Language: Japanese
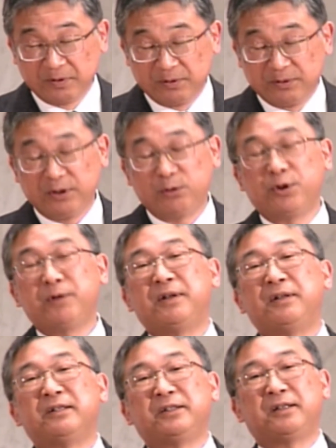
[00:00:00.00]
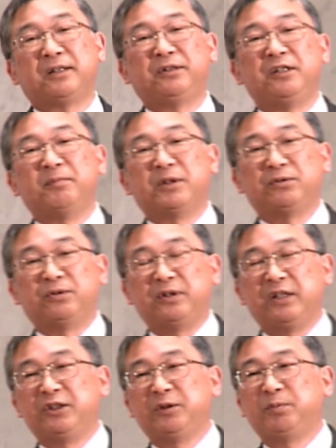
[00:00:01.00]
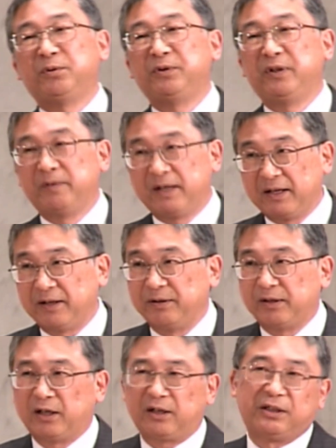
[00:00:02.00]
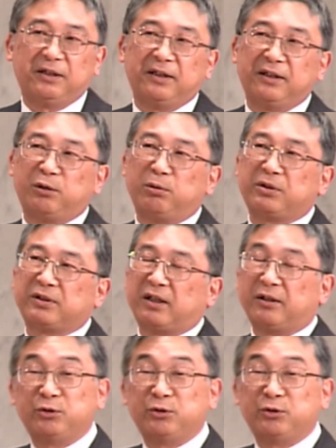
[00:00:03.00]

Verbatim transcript: でこれはなぜかって言いますとエジプトではああ綺麗な奥さ